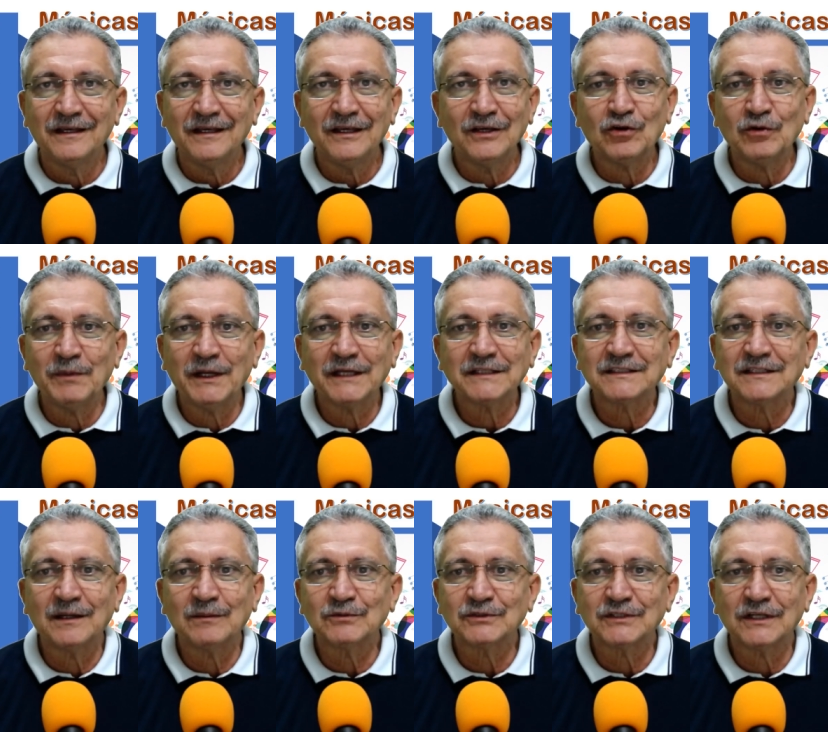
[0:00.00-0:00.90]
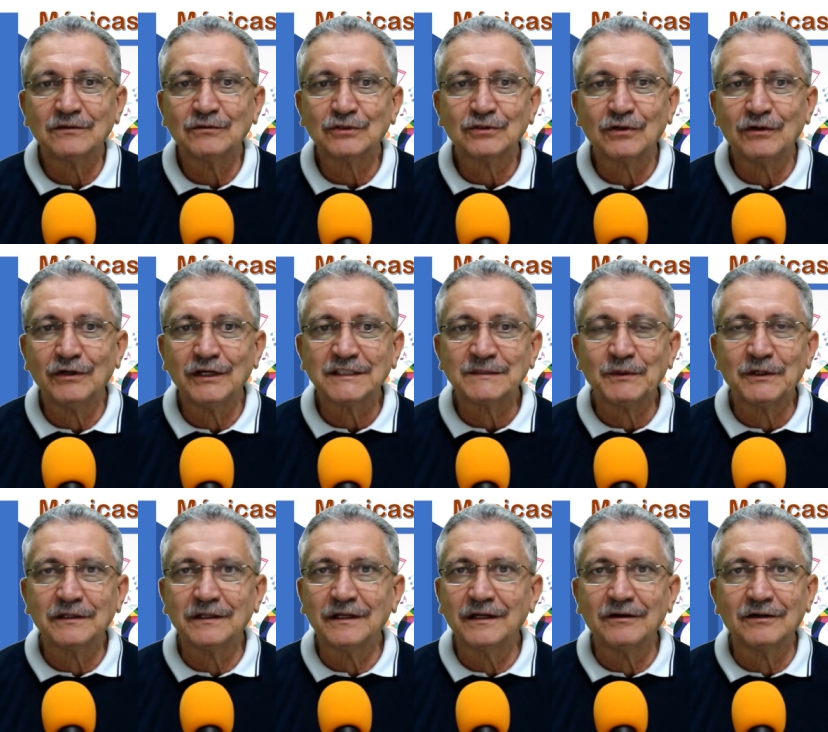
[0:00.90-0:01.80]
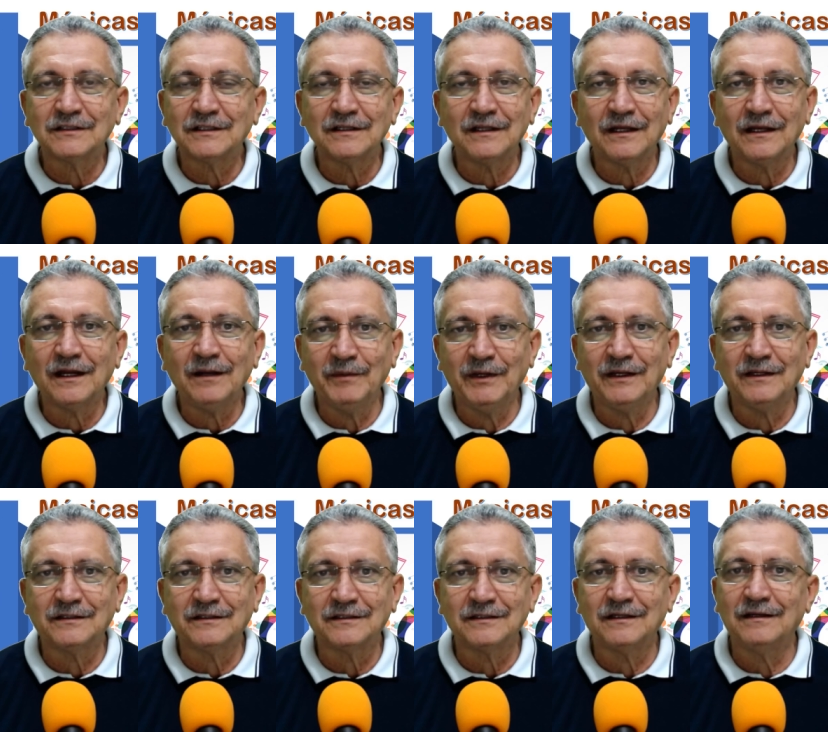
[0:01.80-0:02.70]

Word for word: E começamos a nos corresponder rotineiramente.